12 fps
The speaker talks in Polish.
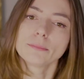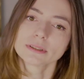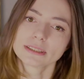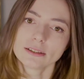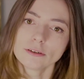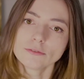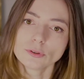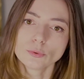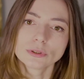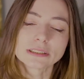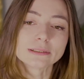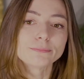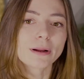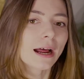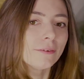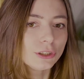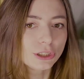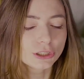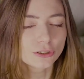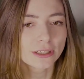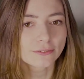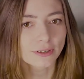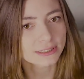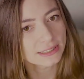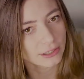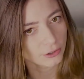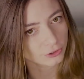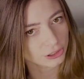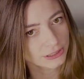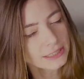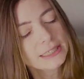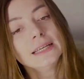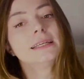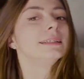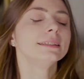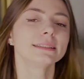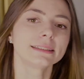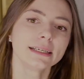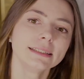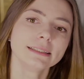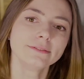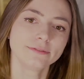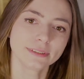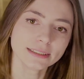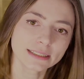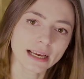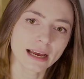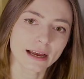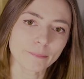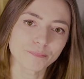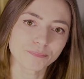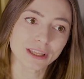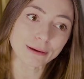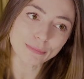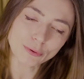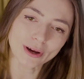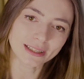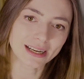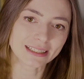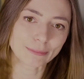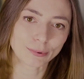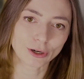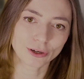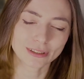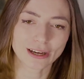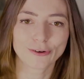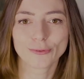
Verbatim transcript: postanowił sprawdzić to na własne oczy. Niestety wizja nie była dla Napoleona